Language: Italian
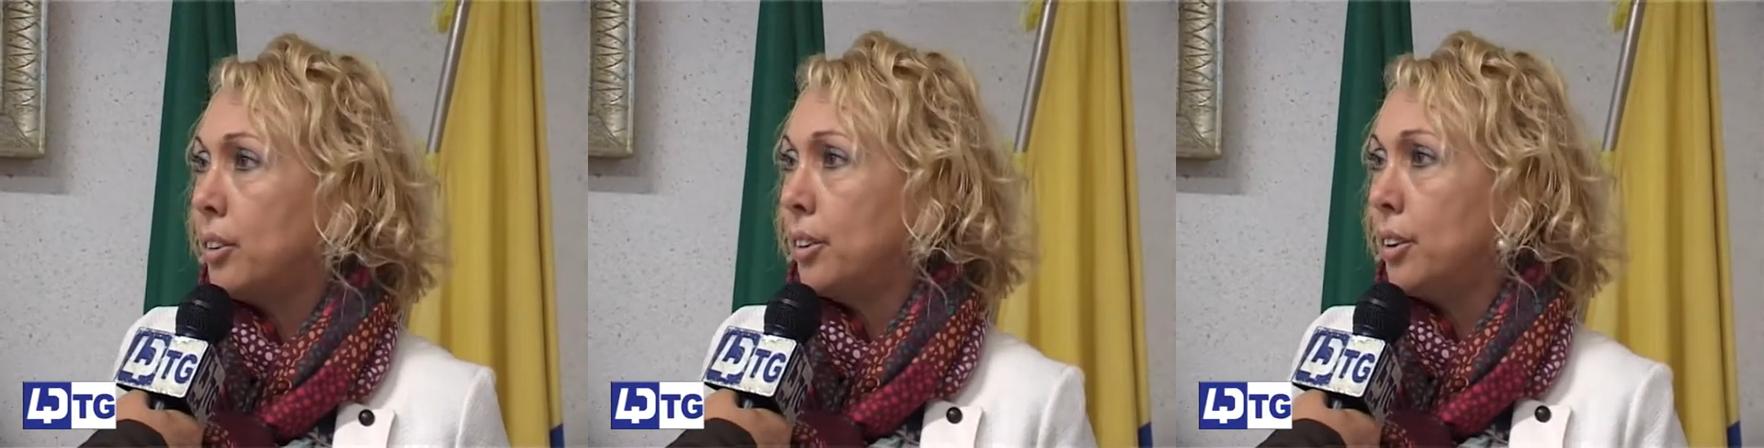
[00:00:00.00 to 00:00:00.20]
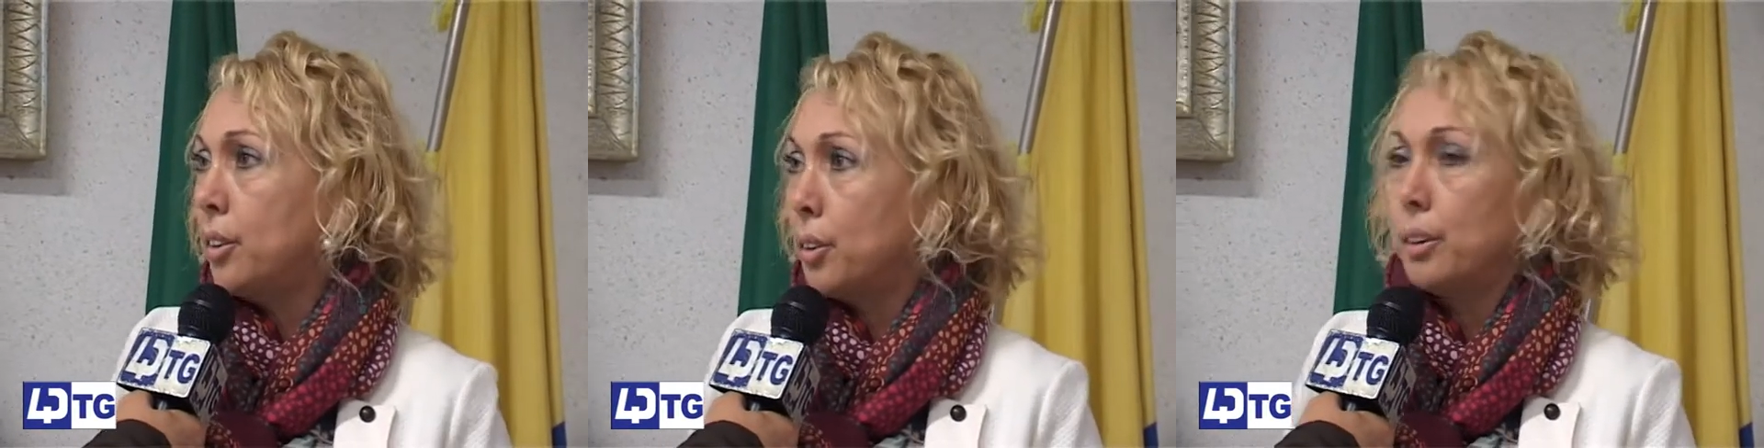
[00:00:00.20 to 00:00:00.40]

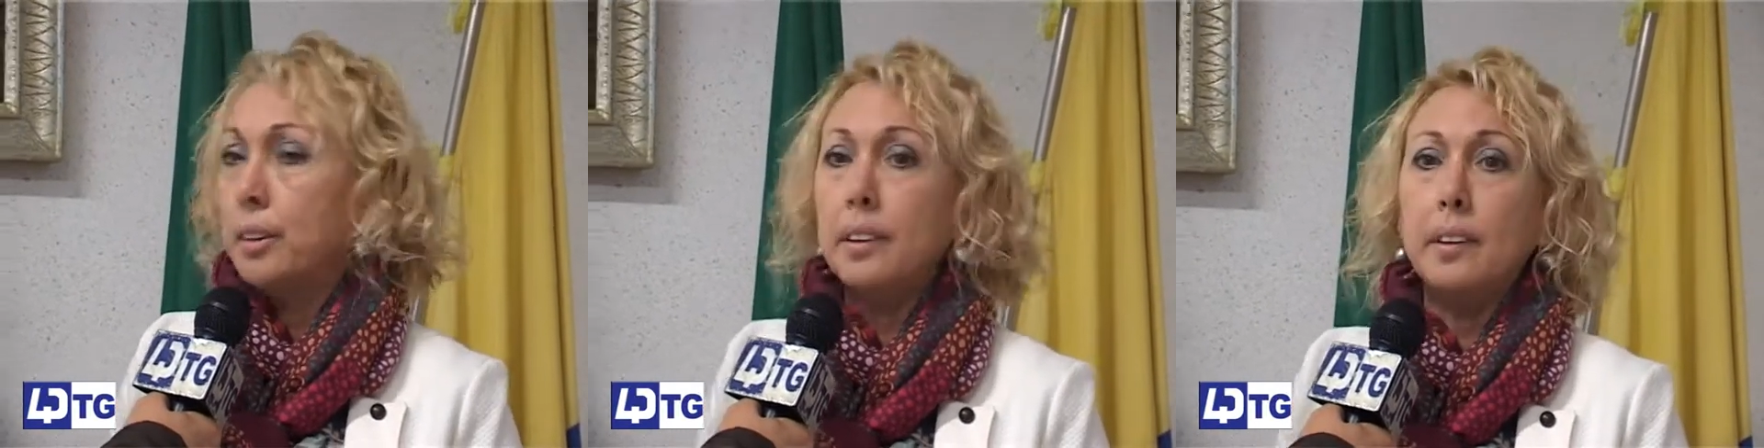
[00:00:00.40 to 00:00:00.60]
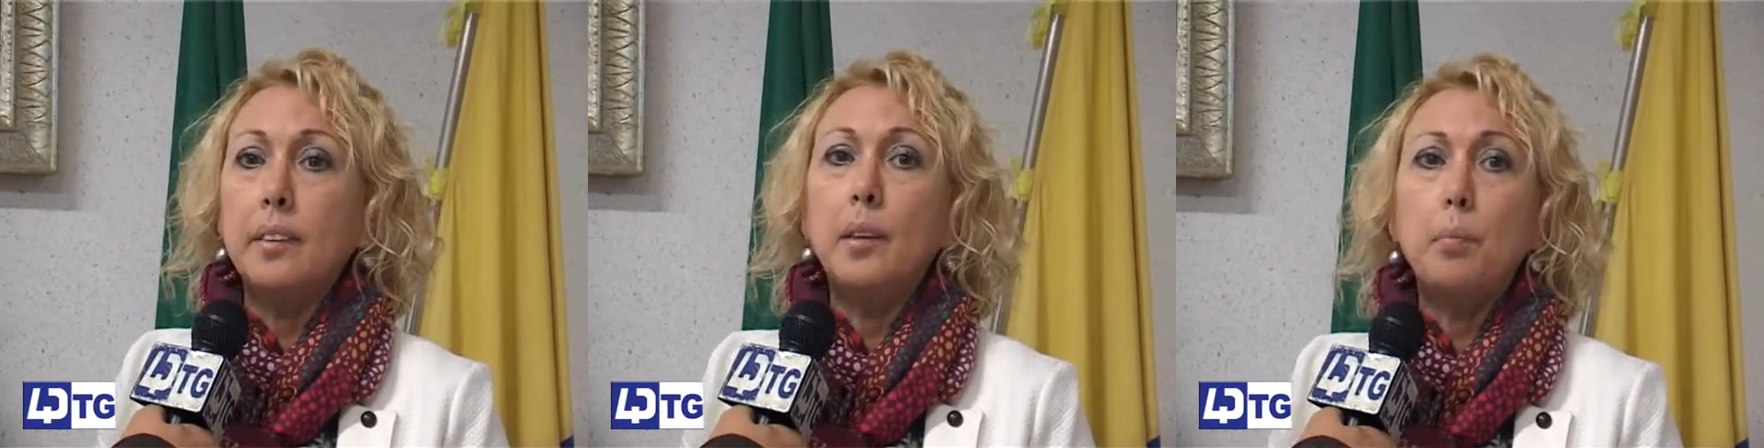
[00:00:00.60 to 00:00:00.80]
i
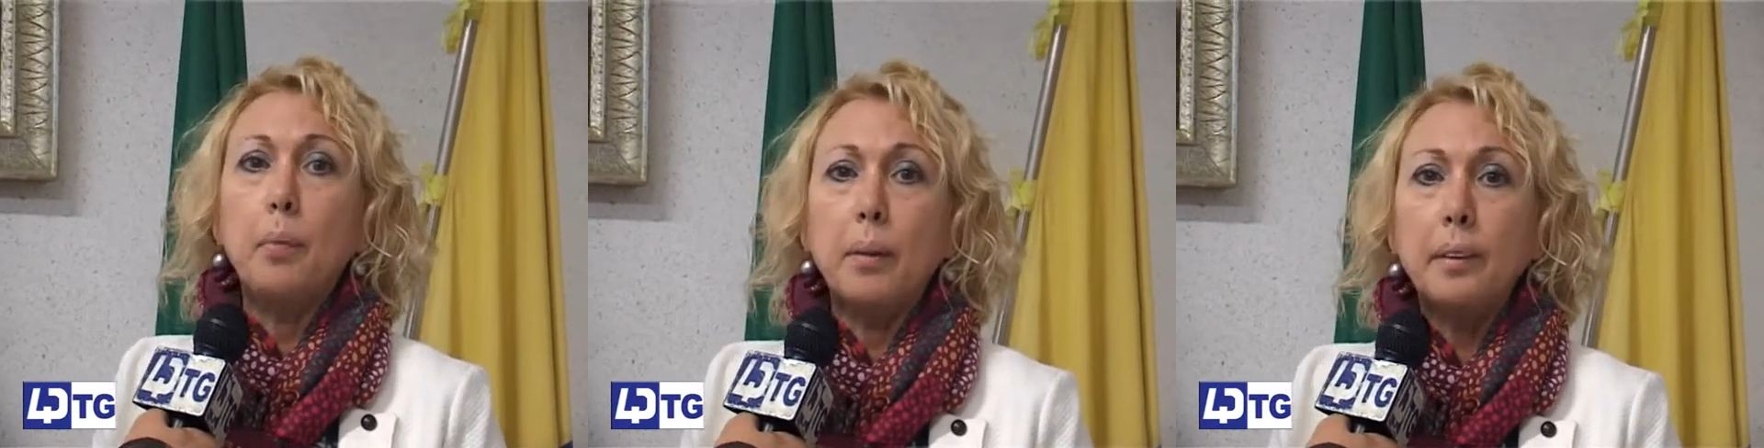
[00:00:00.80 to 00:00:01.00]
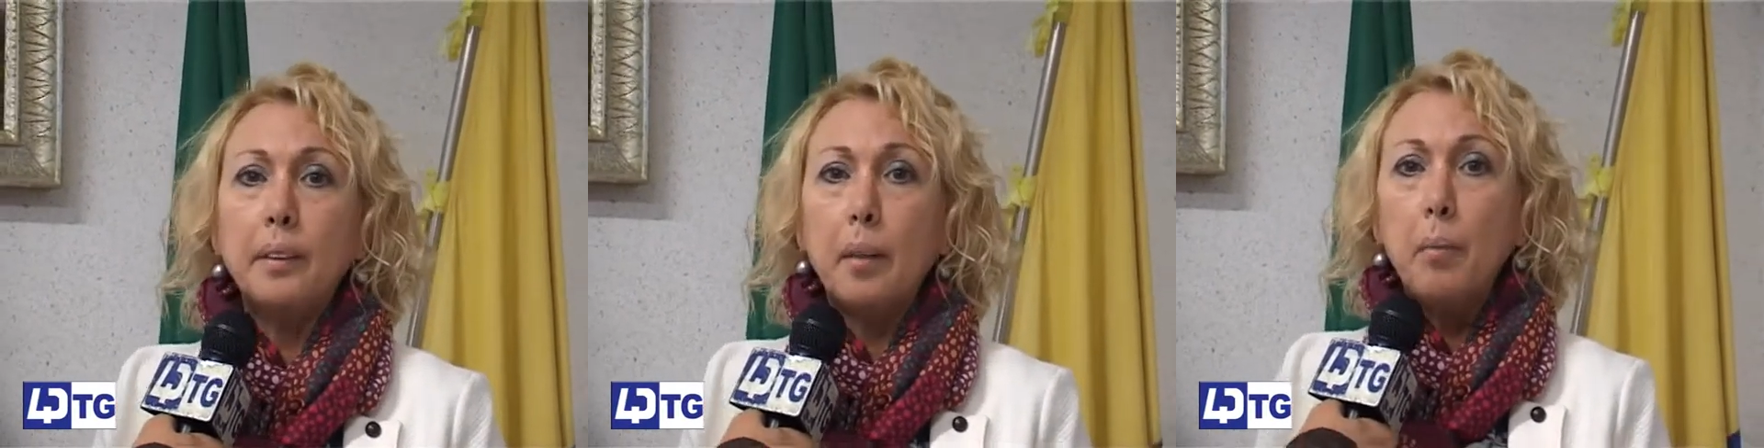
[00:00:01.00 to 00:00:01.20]
corsi di
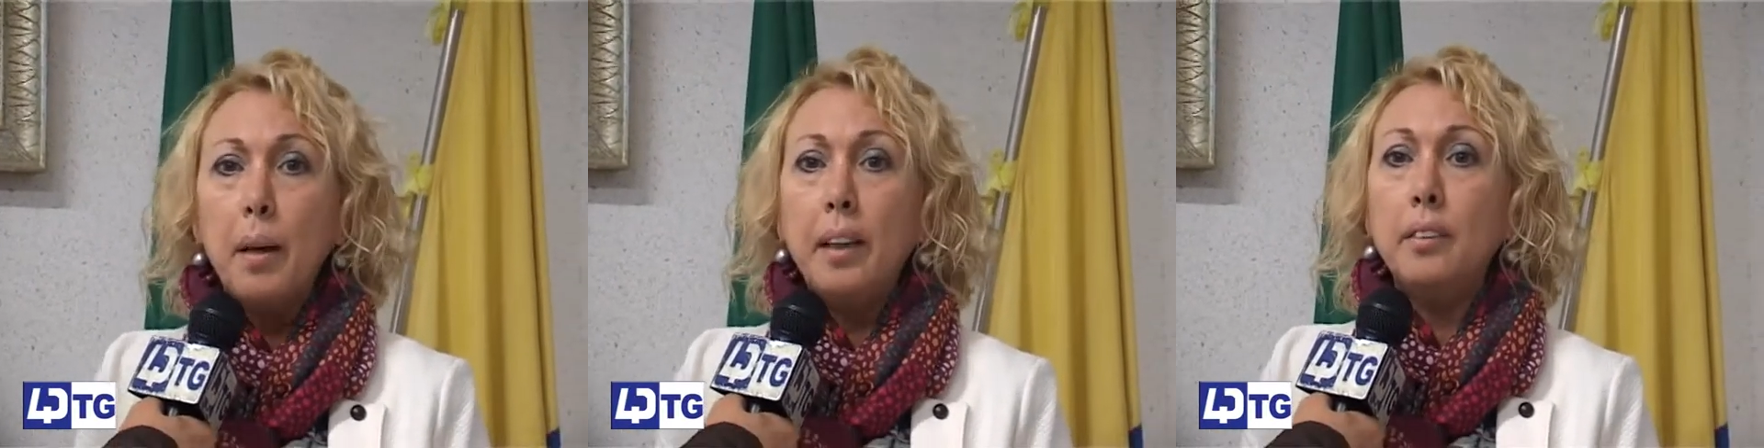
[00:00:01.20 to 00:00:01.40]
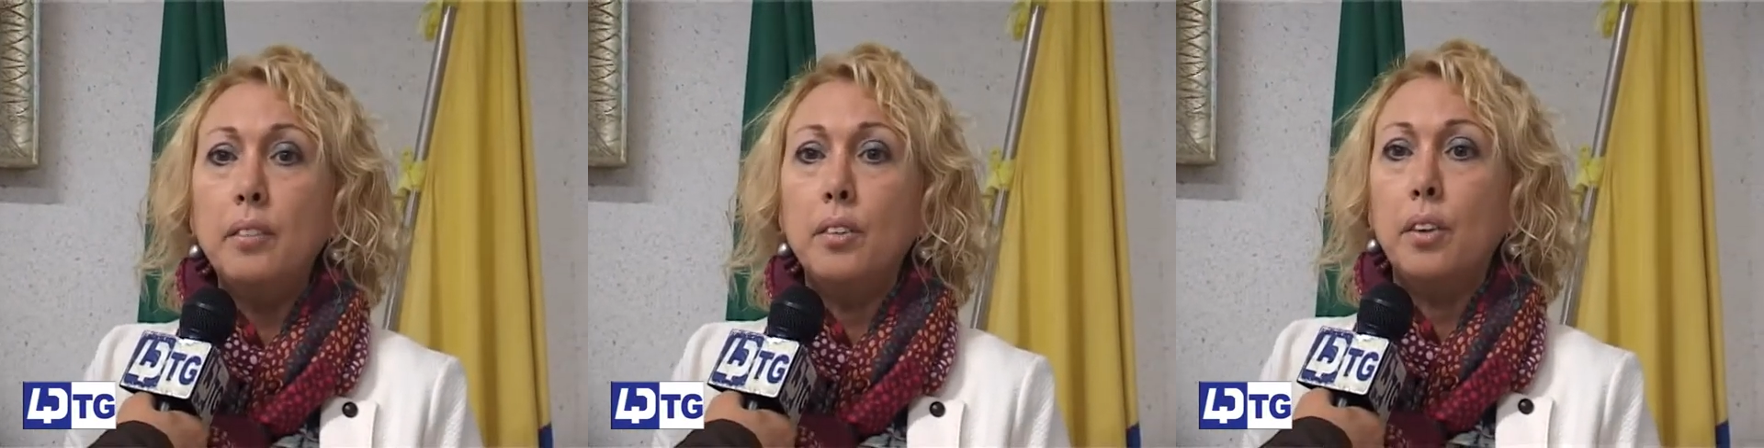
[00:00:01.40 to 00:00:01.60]

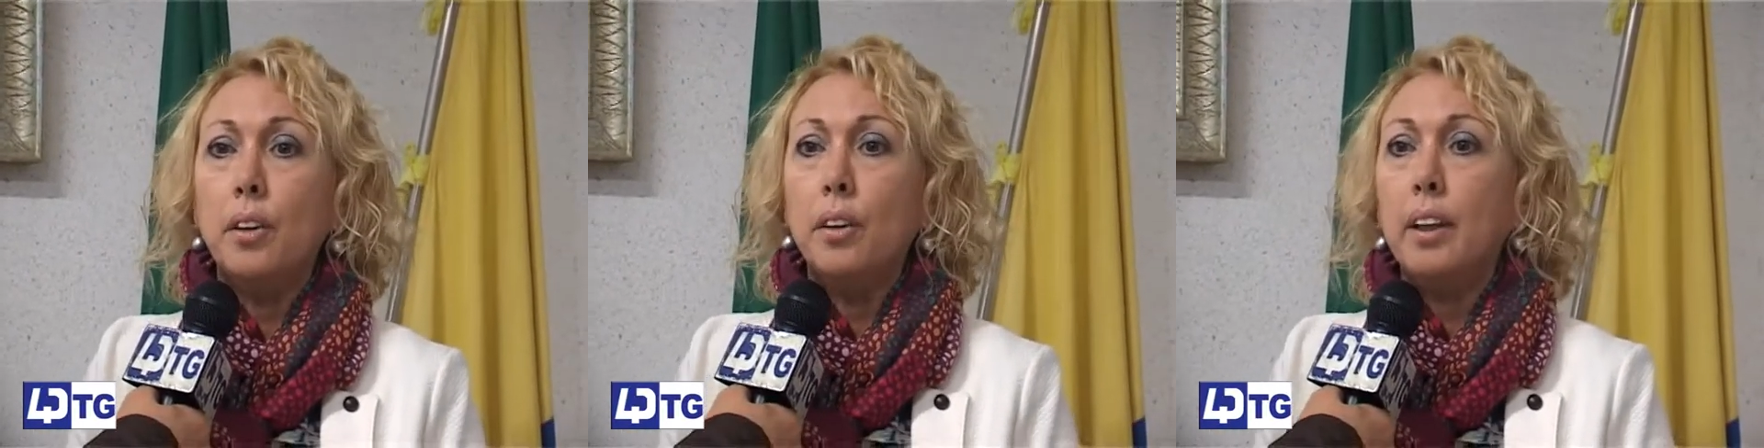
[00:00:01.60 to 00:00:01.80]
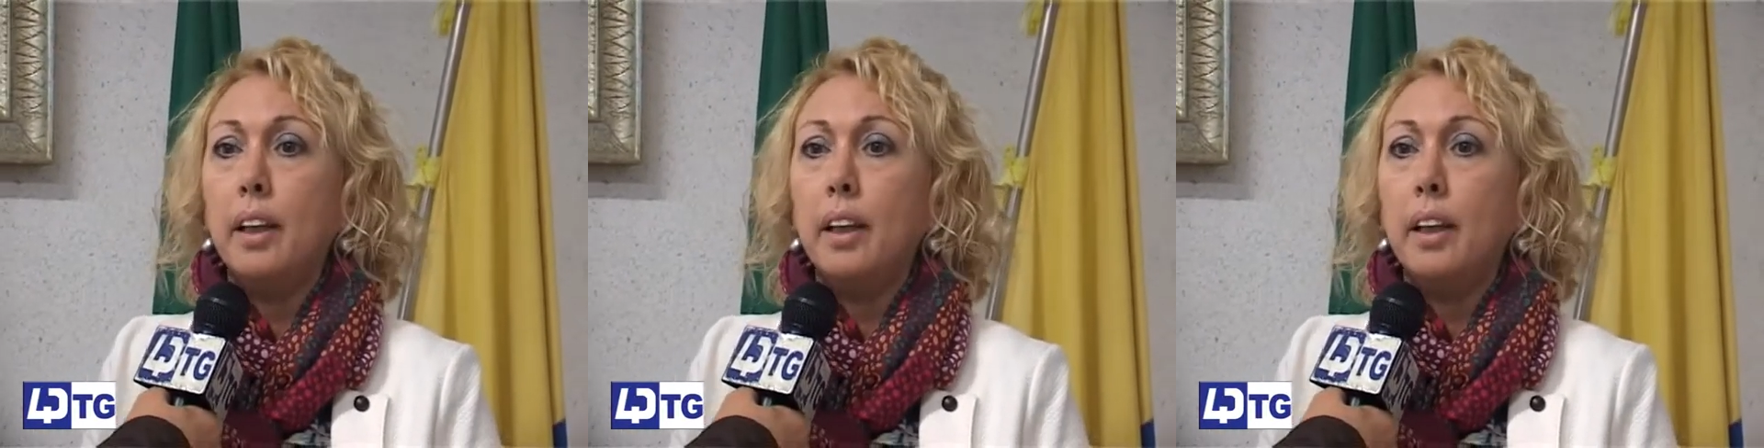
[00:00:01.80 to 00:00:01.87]
portamento